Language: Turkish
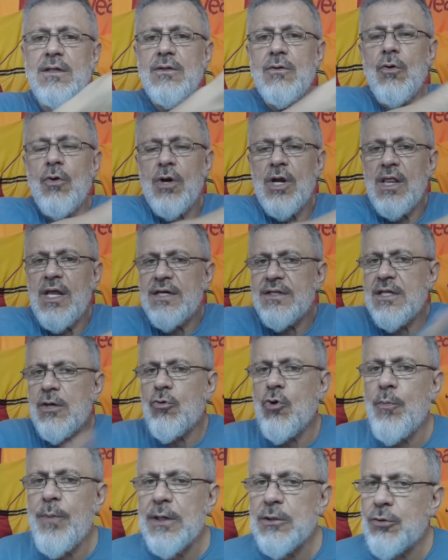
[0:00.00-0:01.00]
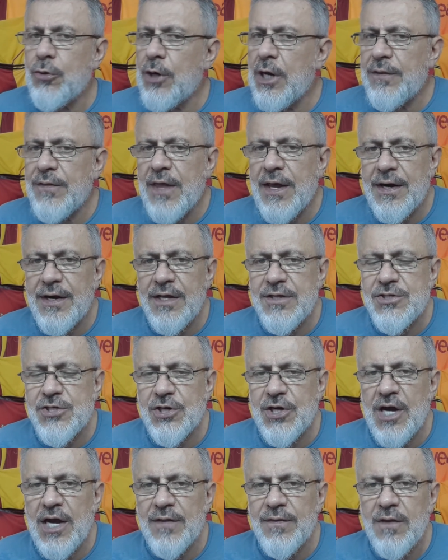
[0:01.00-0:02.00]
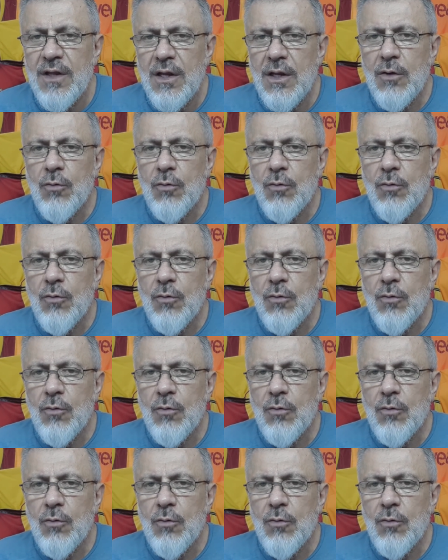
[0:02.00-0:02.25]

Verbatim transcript: oralarda kupa törenlerine çıkan,